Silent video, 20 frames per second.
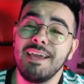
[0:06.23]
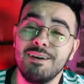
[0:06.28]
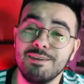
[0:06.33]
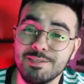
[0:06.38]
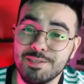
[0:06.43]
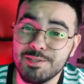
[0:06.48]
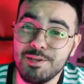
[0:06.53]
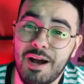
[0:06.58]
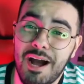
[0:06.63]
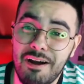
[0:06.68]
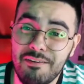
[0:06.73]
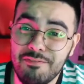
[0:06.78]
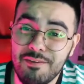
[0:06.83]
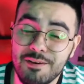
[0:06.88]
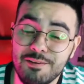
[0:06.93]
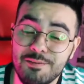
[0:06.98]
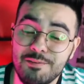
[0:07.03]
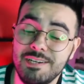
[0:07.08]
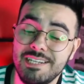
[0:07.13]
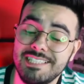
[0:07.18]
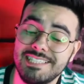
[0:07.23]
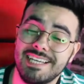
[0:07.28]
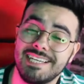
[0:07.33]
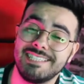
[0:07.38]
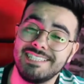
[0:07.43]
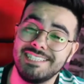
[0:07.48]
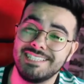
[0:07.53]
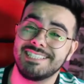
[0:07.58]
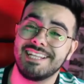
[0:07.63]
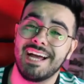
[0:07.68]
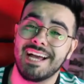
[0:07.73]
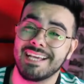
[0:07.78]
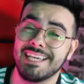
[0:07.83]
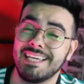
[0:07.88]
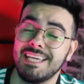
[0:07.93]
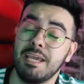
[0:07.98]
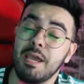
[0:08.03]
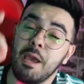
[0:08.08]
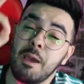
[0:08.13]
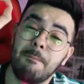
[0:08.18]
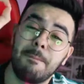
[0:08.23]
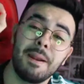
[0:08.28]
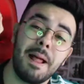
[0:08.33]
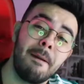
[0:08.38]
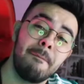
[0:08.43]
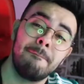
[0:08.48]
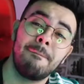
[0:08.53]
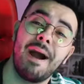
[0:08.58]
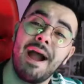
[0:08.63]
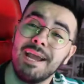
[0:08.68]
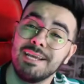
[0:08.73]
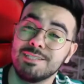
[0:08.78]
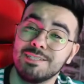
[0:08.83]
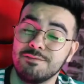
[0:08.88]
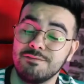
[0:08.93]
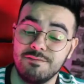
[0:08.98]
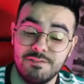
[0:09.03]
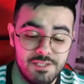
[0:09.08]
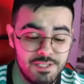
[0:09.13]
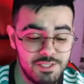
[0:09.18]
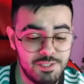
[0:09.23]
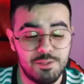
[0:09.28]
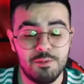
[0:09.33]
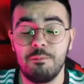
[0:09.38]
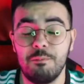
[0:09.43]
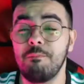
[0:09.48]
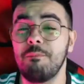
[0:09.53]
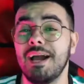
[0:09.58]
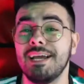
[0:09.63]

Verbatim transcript: eu sou Rafa Nunes e a gente está aqui para mais um vídeo.